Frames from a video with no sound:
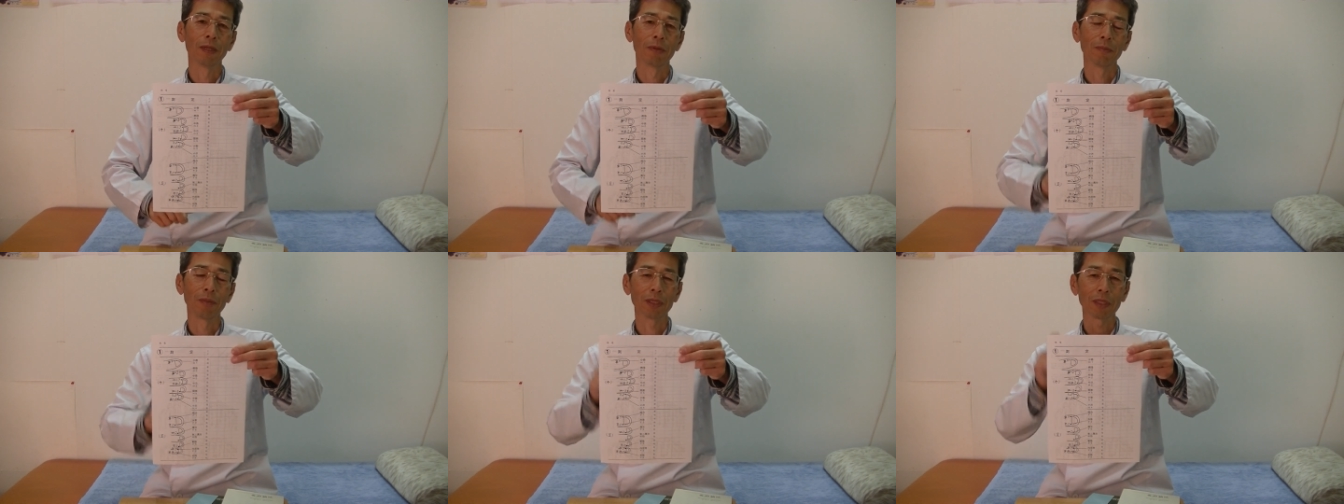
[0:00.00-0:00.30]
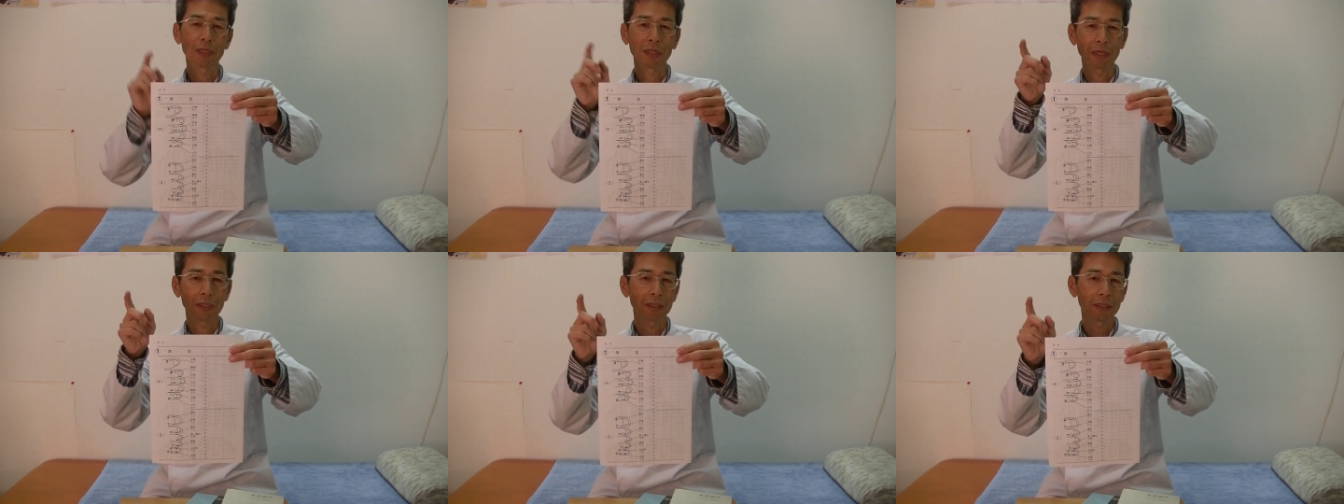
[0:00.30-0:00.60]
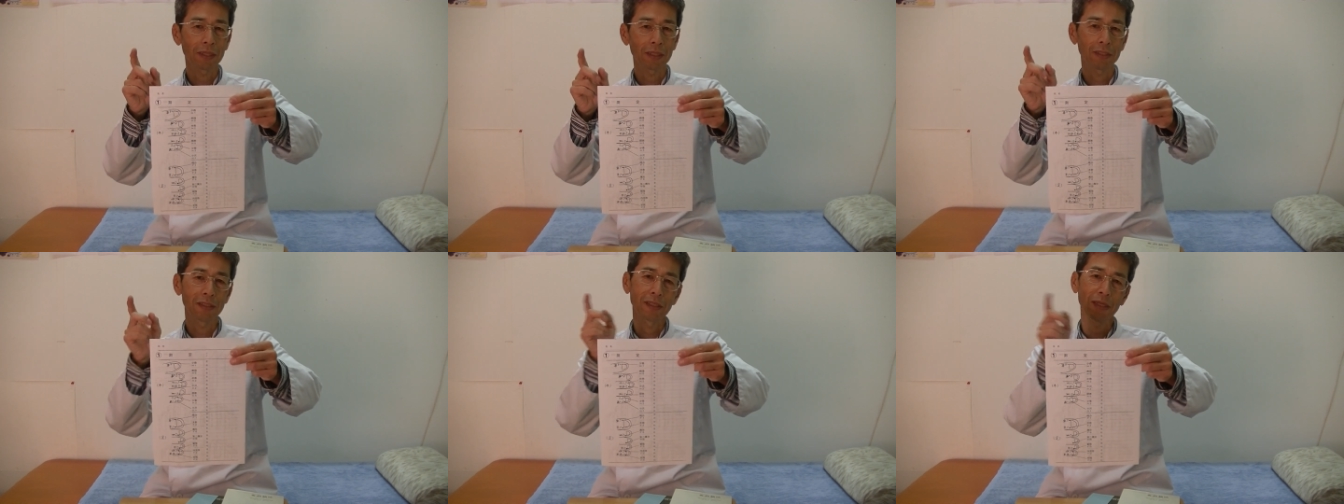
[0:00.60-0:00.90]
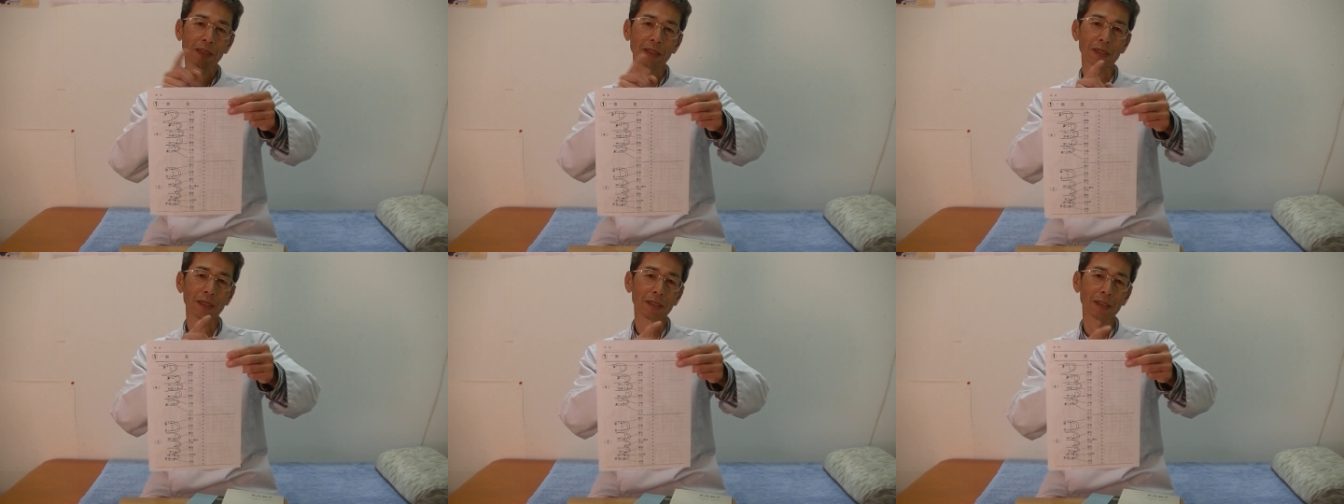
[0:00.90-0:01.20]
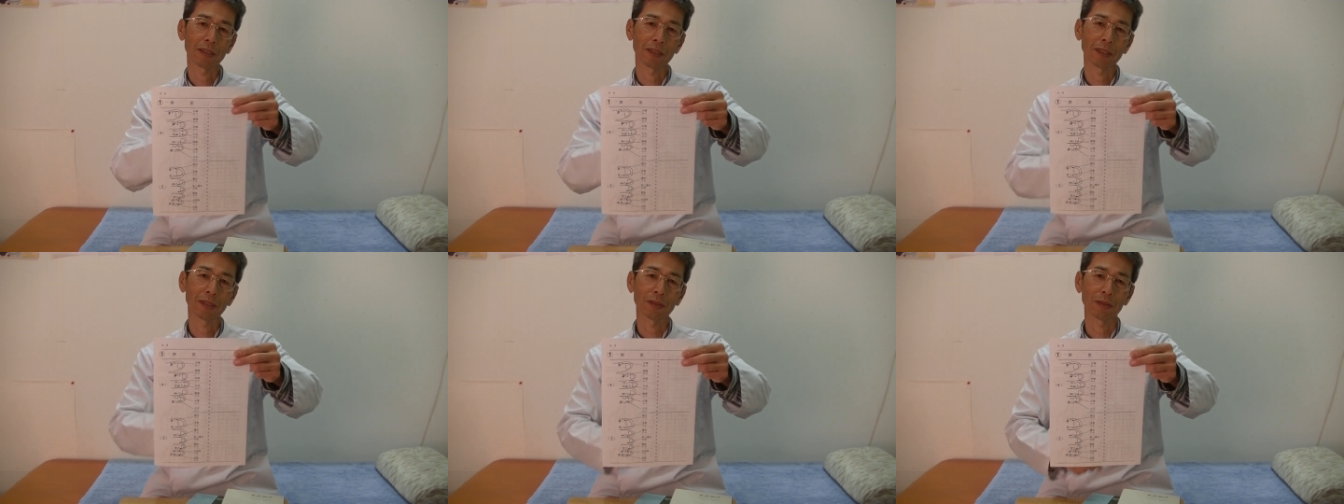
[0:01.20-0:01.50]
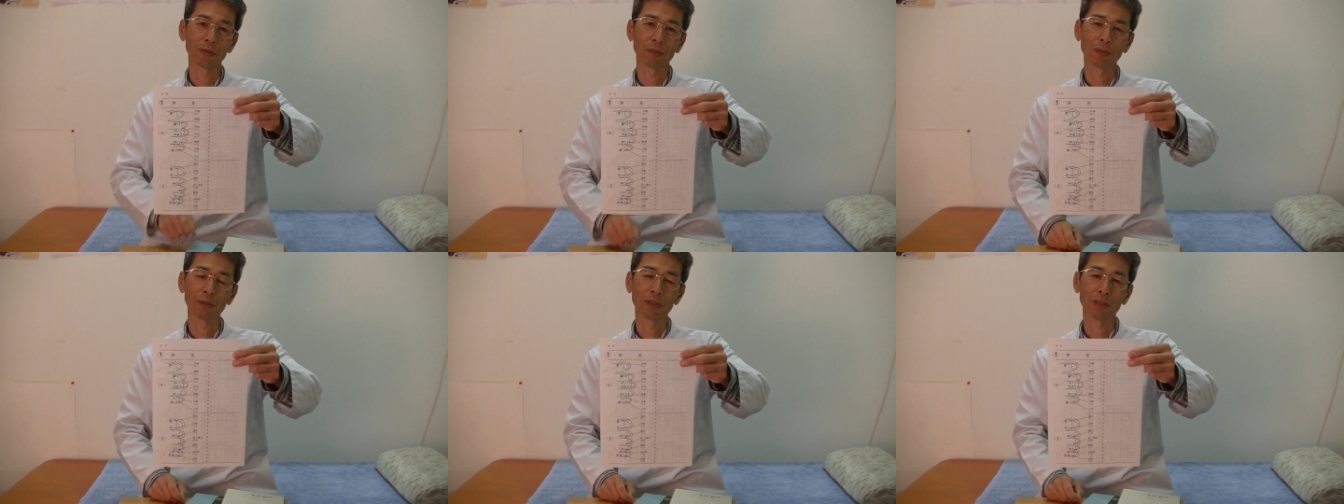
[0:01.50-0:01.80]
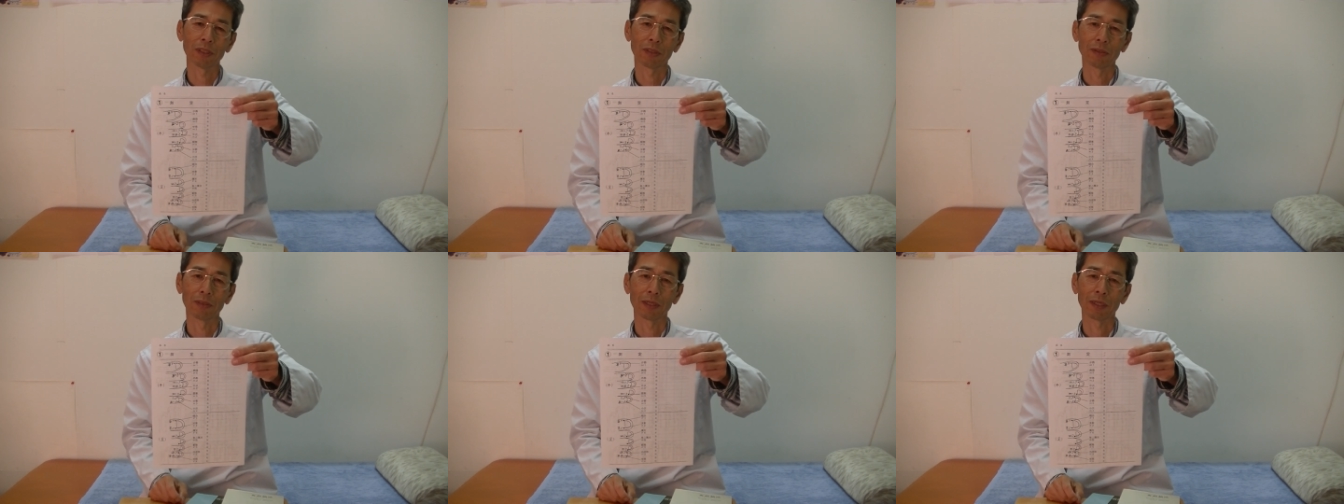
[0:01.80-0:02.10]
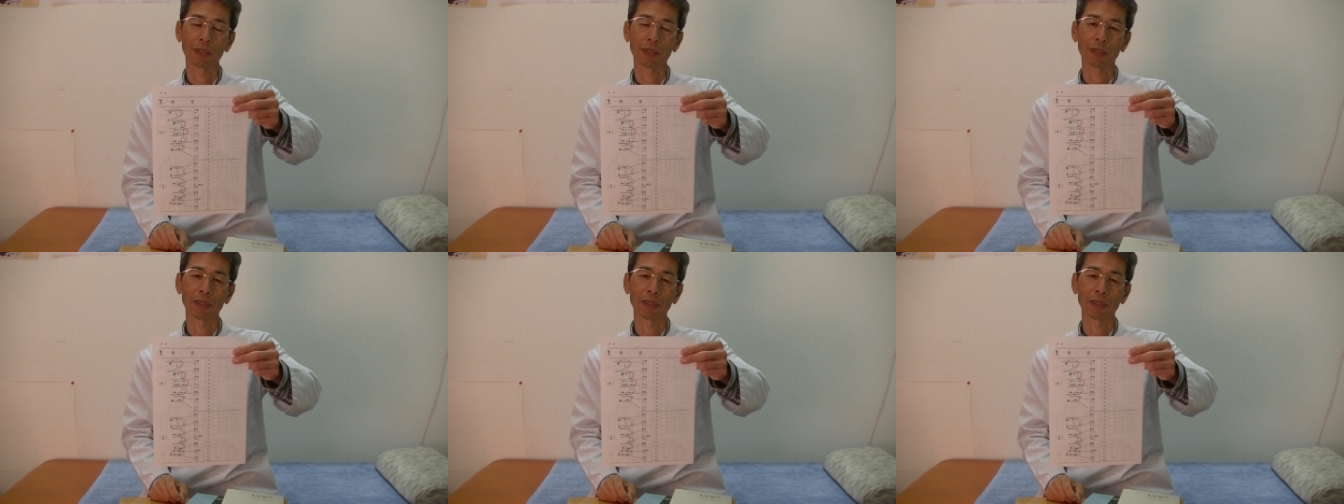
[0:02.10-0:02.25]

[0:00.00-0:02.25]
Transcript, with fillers: 右かだ左かだと覚えてるだ